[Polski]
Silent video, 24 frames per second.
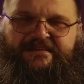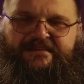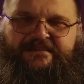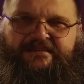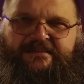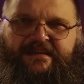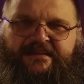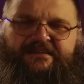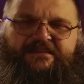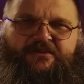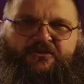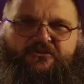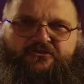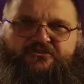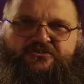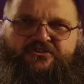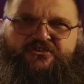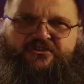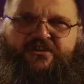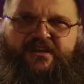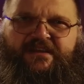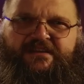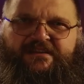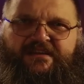Dlatego
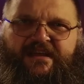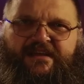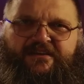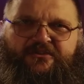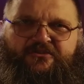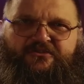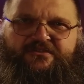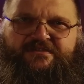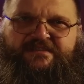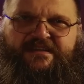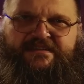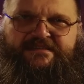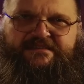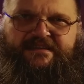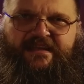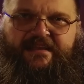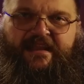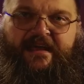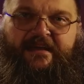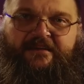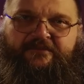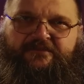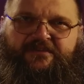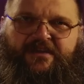dzisiaj jakoś
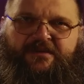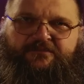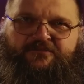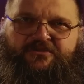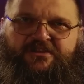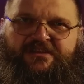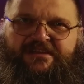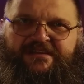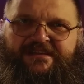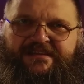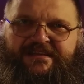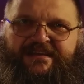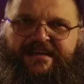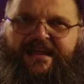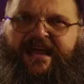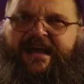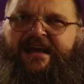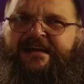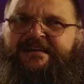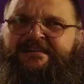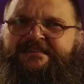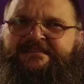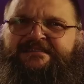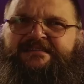zastanawia mnie
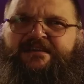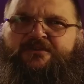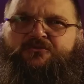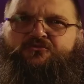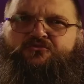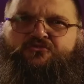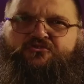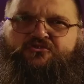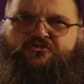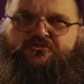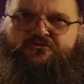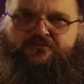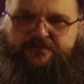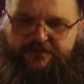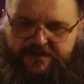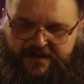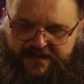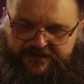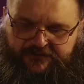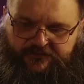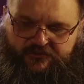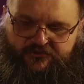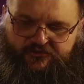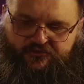reakcja uczniów
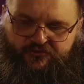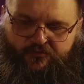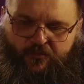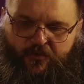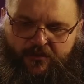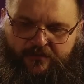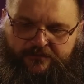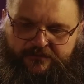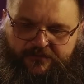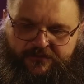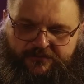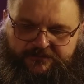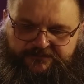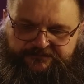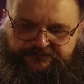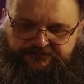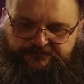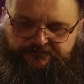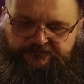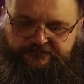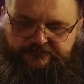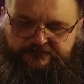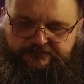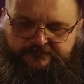na to słowo.
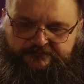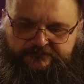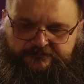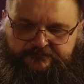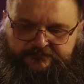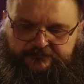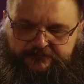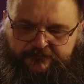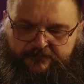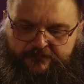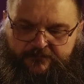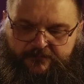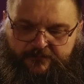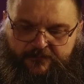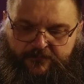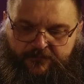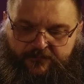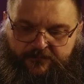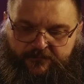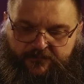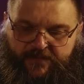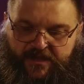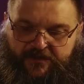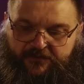
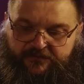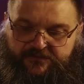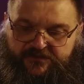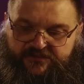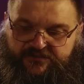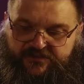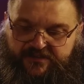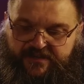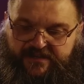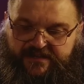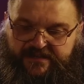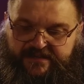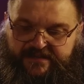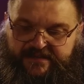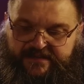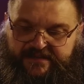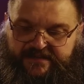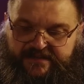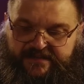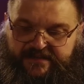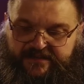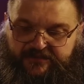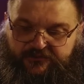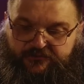Mianowicie,
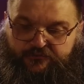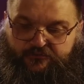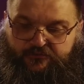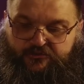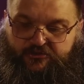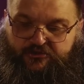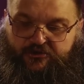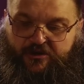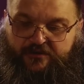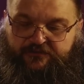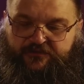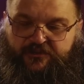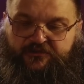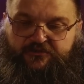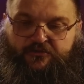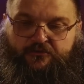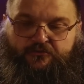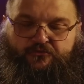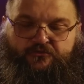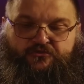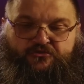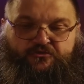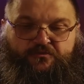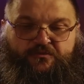gdy uczniowie to
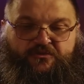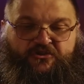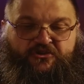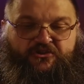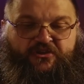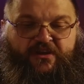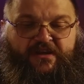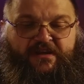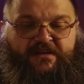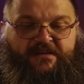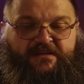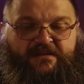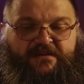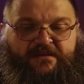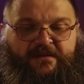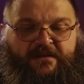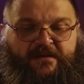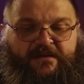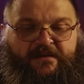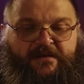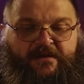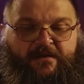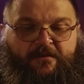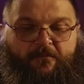usłyszeli,
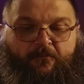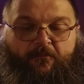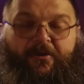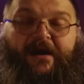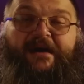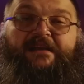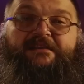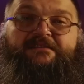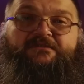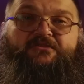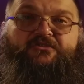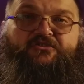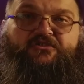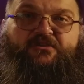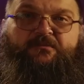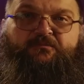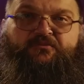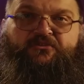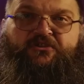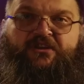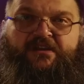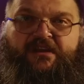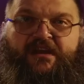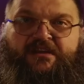bardzo się
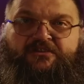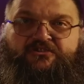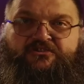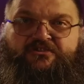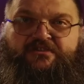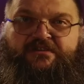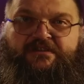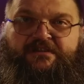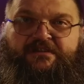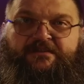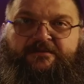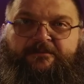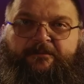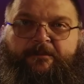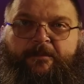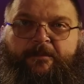przerazili